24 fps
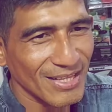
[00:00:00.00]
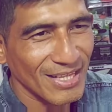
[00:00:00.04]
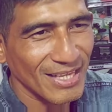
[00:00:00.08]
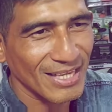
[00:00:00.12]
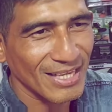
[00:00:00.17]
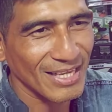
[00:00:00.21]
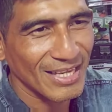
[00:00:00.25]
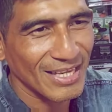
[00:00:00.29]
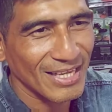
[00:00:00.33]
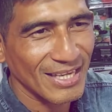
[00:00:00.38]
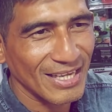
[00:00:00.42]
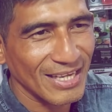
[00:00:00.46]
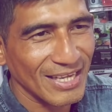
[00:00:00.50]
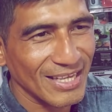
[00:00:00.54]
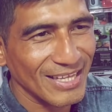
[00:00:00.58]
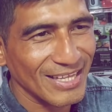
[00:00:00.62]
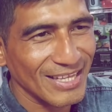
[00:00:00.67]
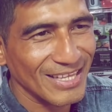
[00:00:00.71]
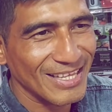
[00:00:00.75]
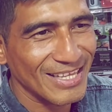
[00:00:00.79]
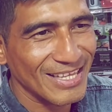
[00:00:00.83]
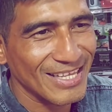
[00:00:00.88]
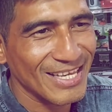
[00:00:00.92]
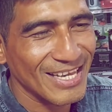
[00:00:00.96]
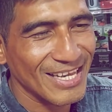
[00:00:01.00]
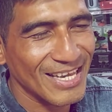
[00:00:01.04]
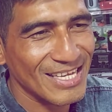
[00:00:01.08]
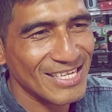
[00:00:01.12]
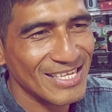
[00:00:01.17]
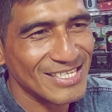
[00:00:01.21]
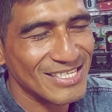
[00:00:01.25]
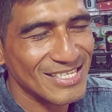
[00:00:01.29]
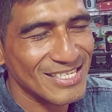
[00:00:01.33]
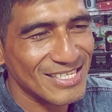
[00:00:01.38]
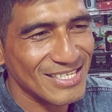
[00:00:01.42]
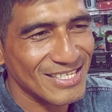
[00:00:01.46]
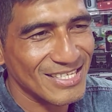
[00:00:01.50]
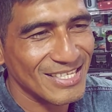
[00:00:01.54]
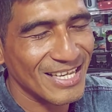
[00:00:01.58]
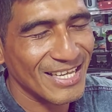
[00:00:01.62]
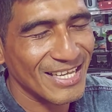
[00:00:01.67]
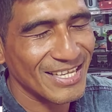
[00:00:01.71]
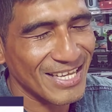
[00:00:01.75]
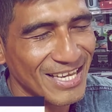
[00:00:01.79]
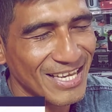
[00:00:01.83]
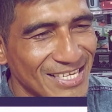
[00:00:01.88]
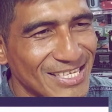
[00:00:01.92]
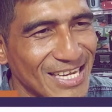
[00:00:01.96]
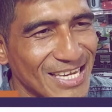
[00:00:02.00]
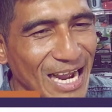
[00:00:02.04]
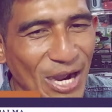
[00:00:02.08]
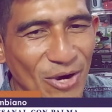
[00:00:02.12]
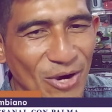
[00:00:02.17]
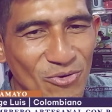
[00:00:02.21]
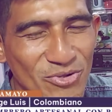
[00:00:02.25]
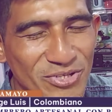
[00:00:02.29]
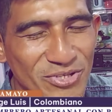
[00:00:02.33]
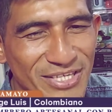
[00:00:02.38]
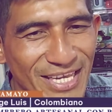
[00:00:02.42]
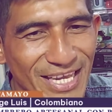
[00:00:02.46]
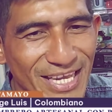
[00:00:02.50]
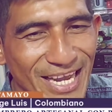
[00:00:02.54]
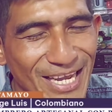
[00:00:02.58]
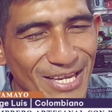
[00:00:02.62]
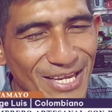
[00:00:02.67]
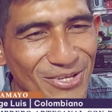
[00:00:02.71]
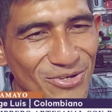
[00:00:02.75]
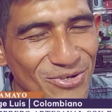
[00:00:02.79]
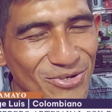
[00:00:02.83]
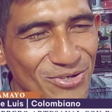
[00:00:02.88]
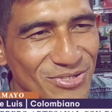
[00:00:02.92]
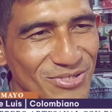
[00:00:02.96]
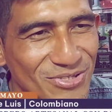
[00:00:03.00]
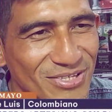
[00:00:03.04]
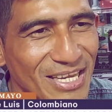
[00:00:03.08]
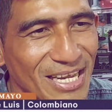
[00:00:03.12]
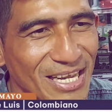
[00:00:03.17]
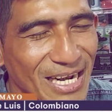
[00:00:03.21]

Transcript: de 10 a 11 años